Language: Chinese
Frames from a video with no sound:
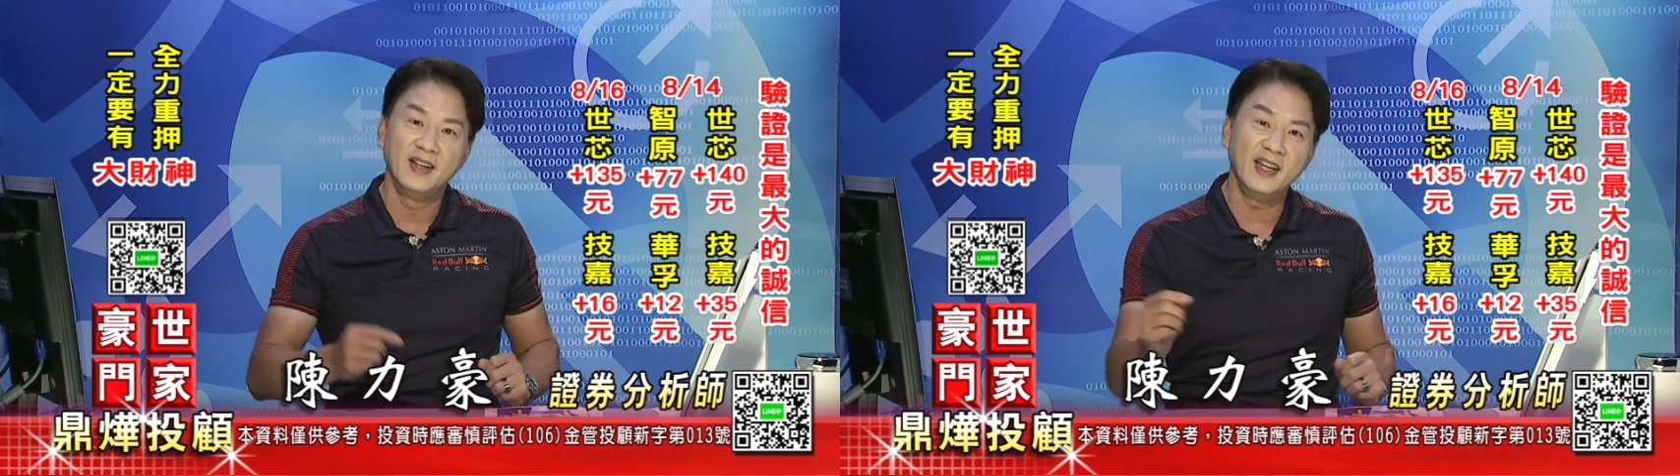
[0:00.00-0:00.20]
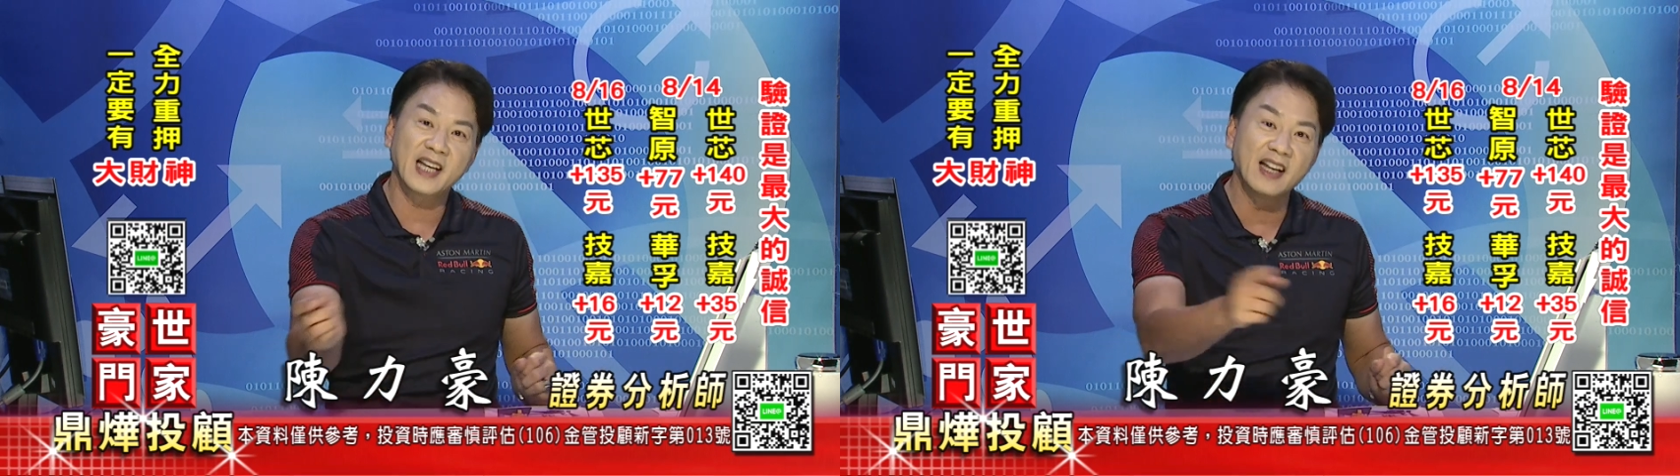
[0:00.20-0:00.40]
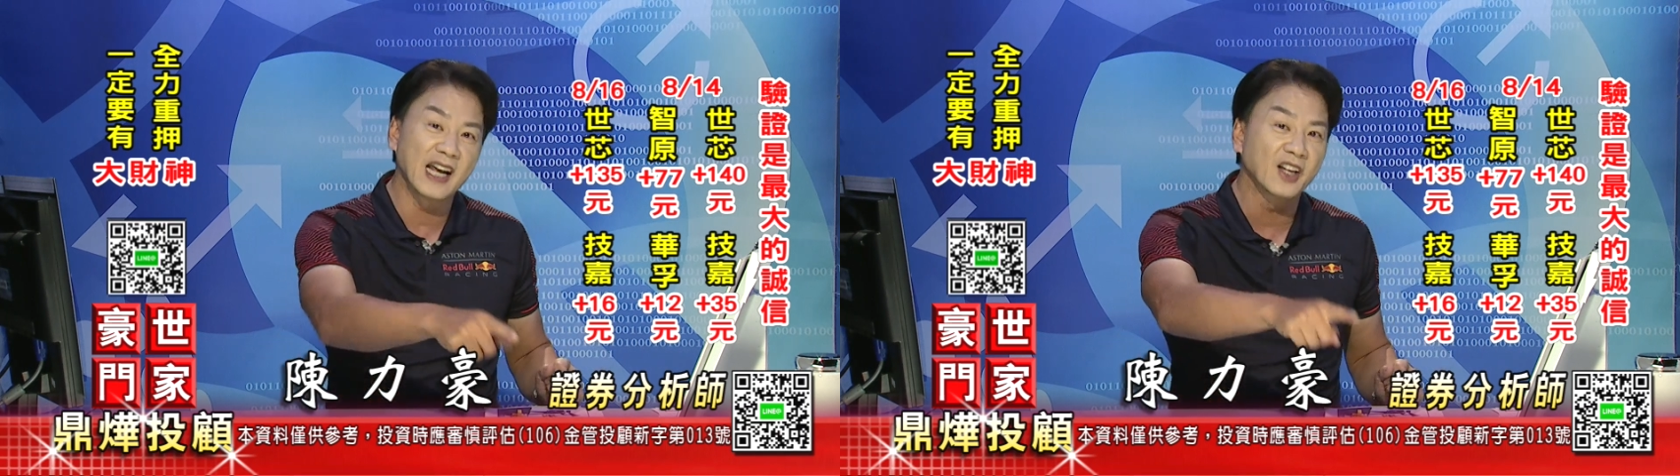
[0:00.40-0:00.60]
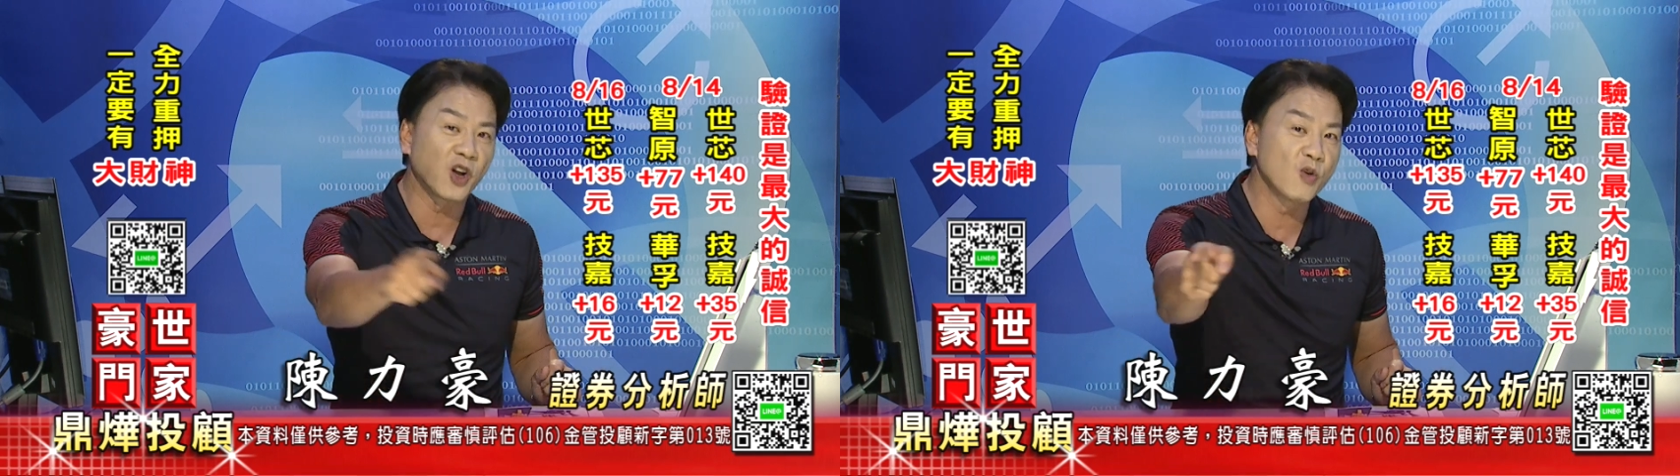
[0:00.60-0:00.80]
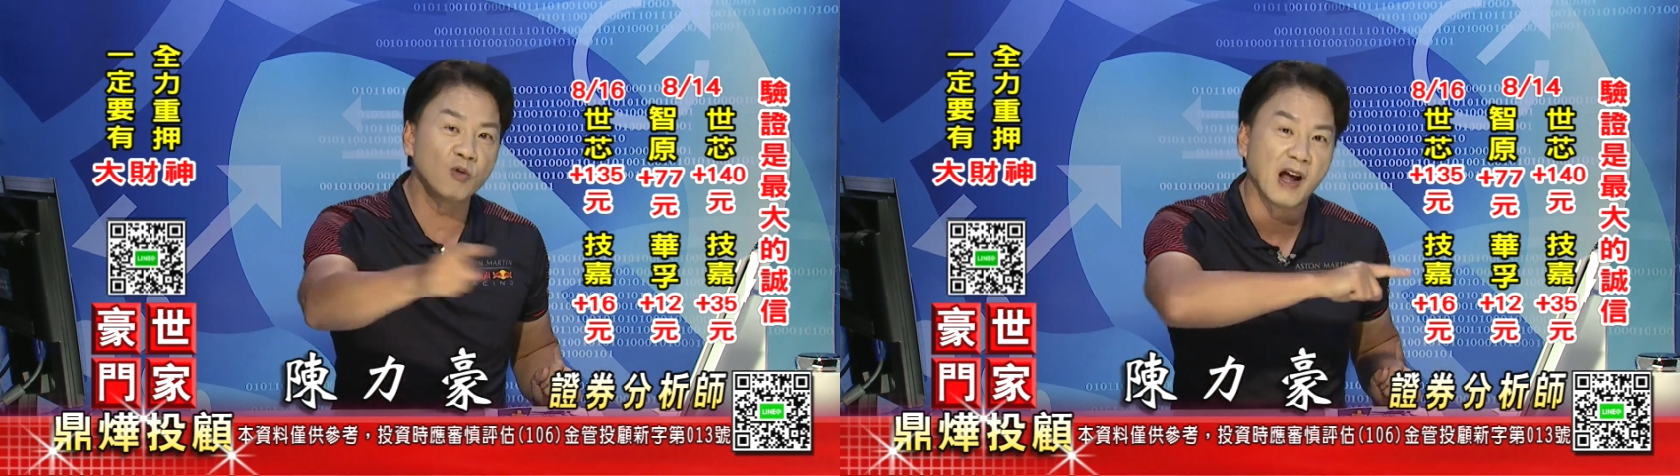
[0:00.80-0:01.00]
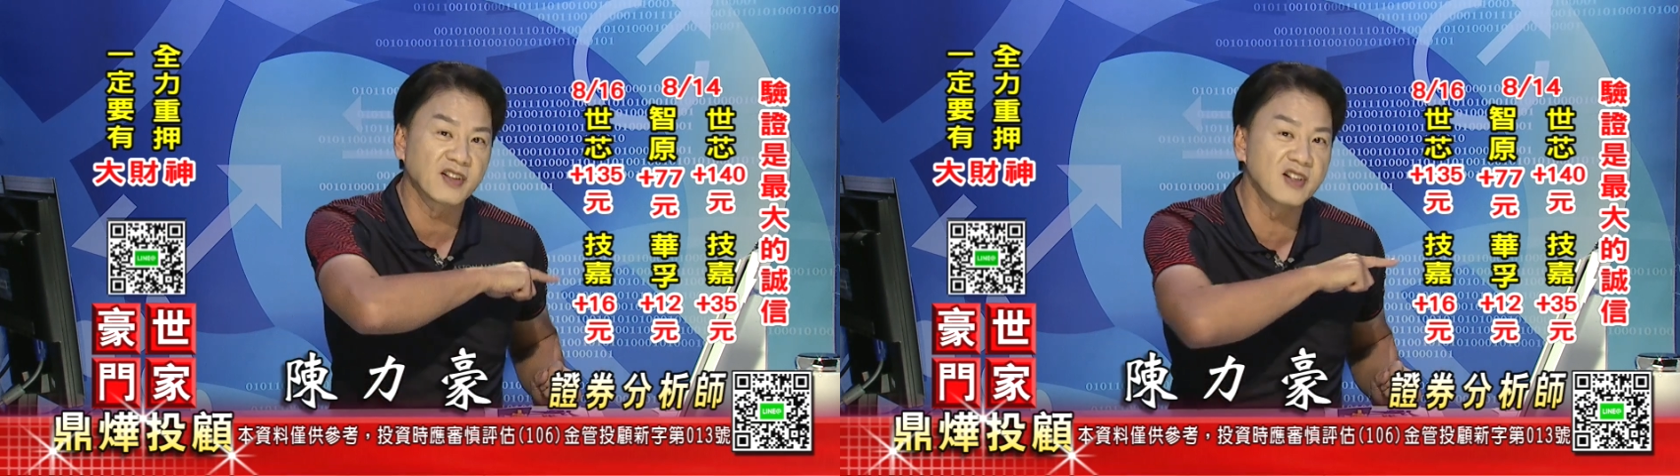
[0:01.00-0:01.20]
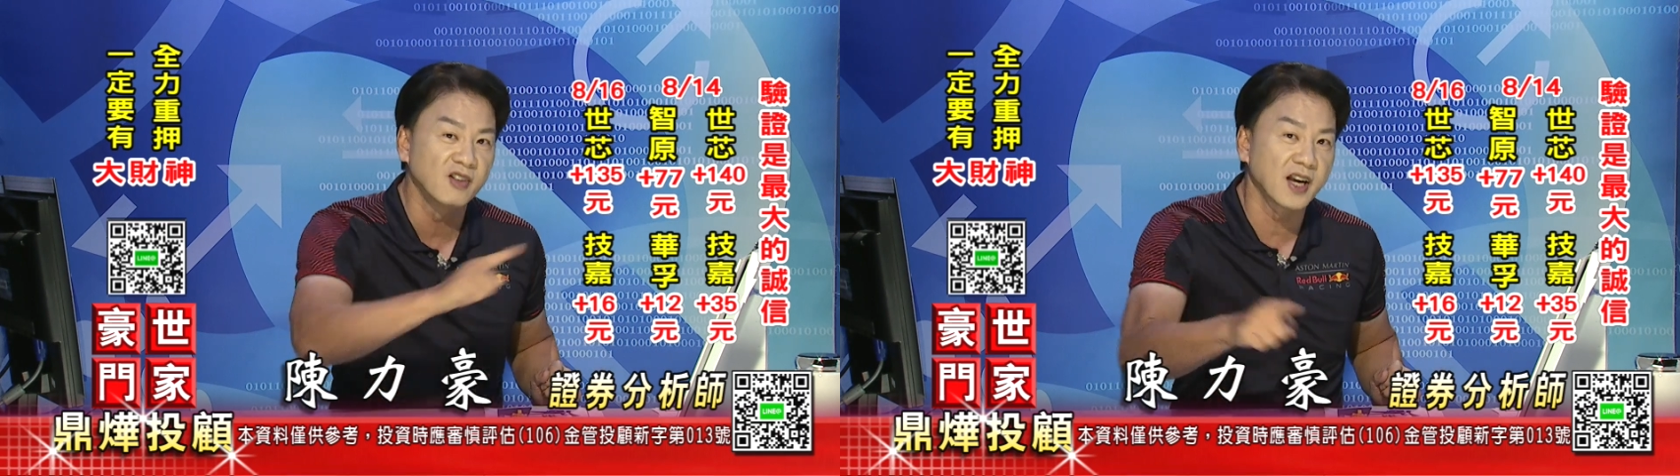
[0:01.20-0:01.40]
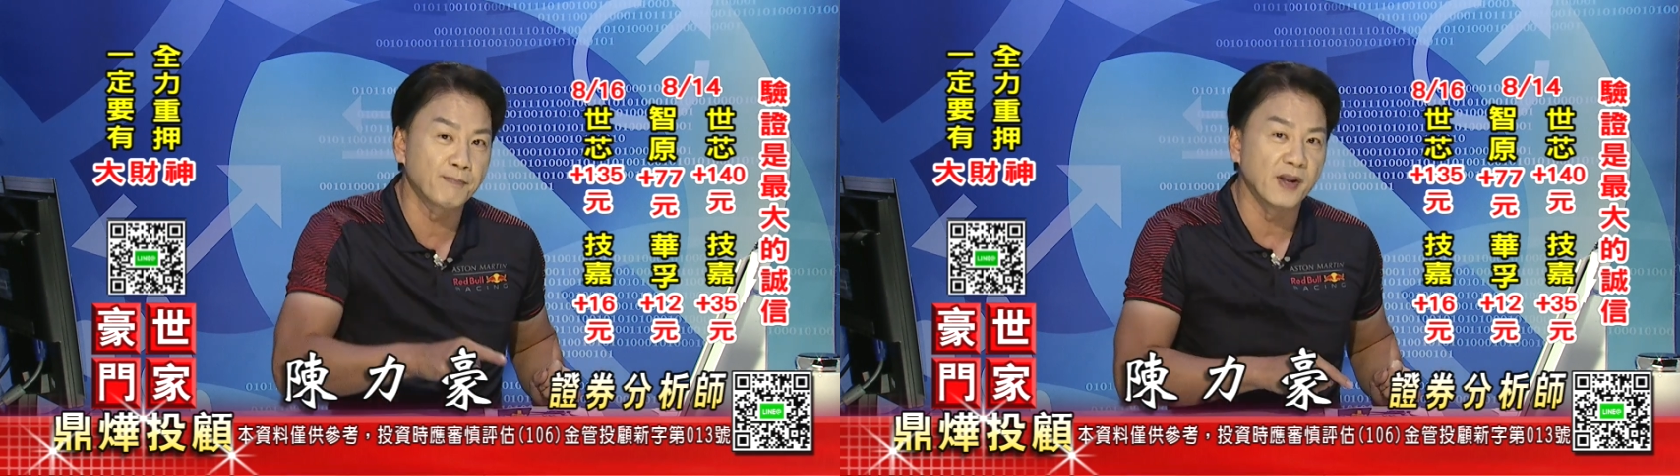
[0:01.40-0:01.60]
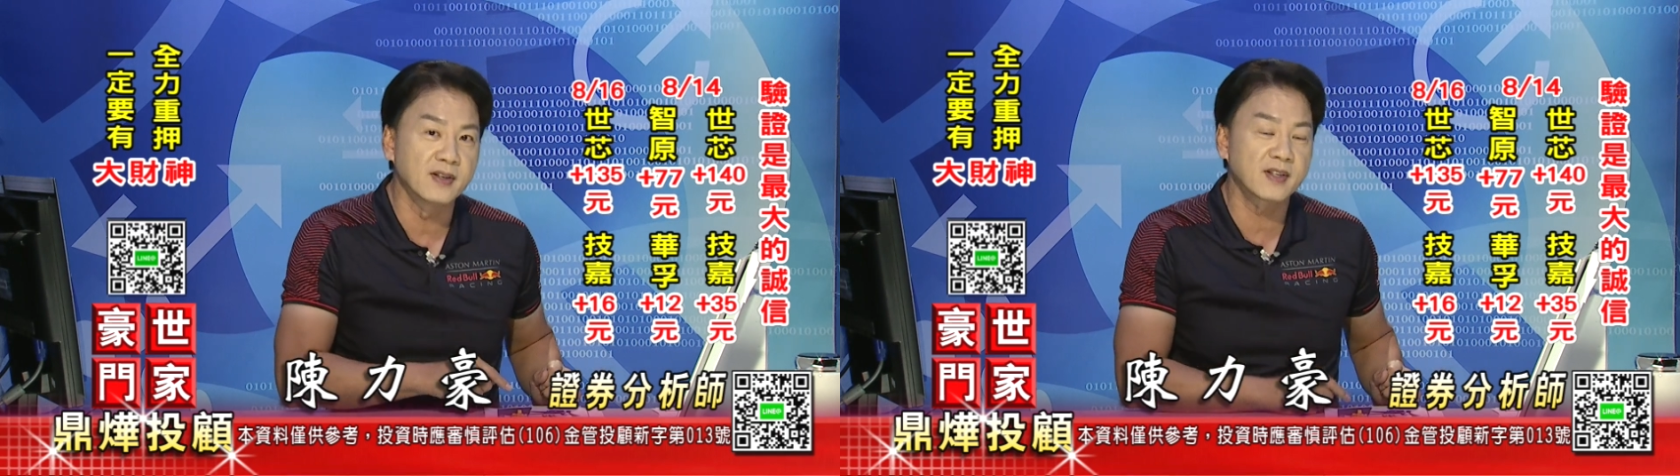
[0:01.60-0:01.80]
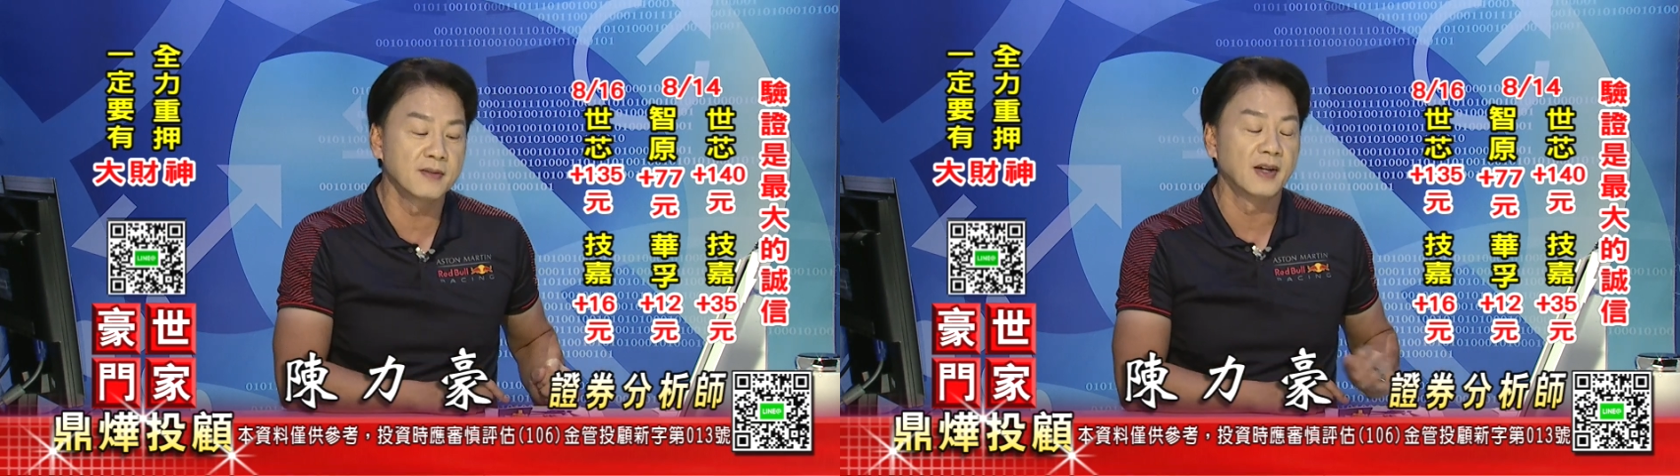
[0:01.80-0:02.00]
你参加了投顾老师有这个
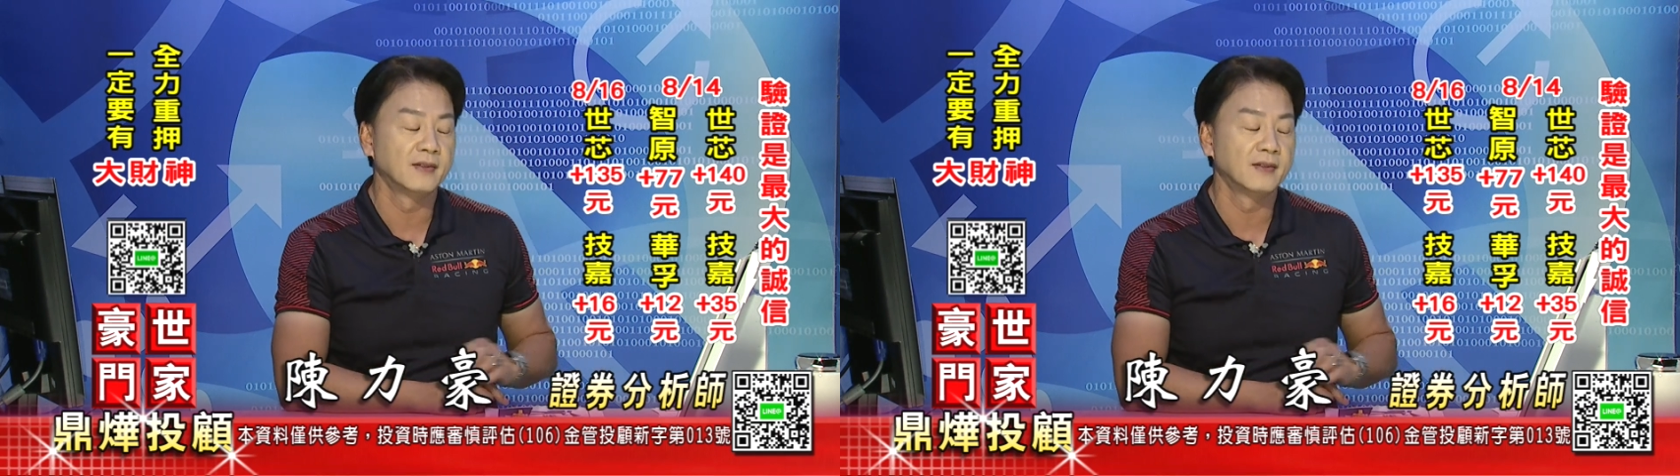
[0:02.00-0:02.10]
本事